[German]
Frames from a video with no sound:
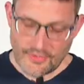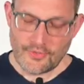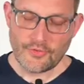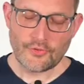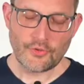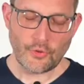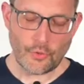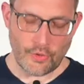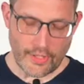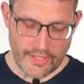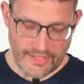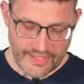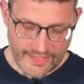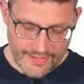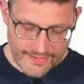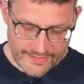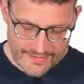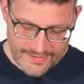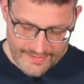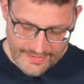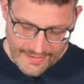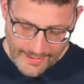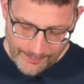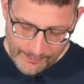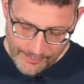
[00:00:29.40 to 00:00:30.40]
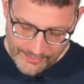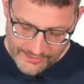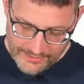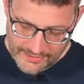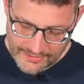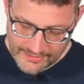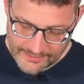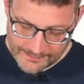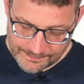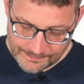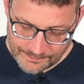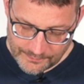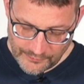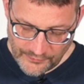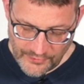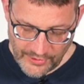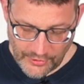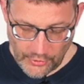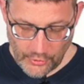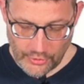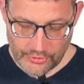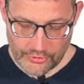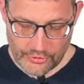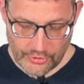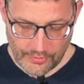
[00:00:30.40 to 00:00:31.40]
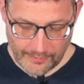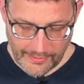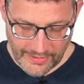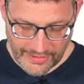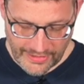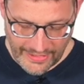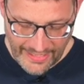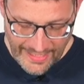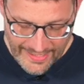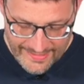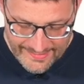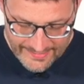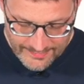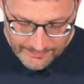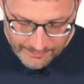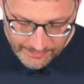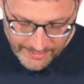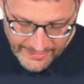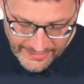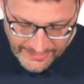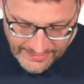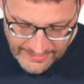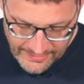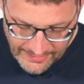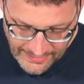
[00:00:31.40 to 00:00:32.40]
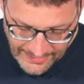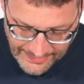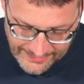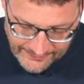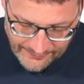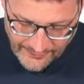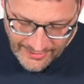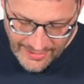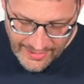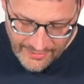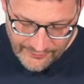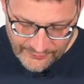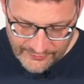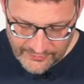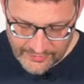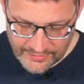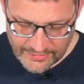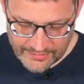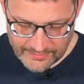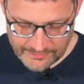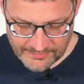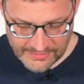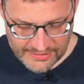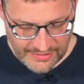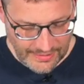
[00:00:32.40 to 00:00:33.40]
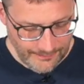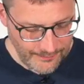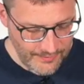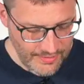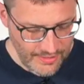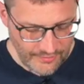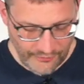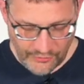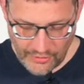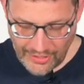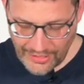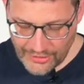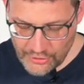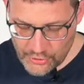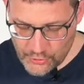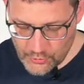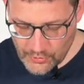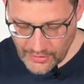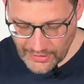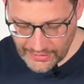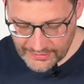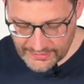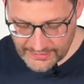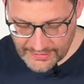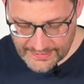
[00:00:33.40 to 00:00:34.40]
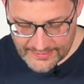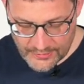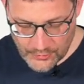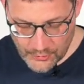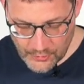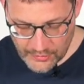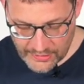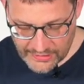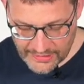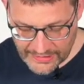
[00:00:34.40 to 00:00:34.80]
So, der Deckel ist ab. Ähm, wir können schon mal den ersten Blick hineinwerfen. Ähm, ich habe mir dafür Handschuhe angezogen,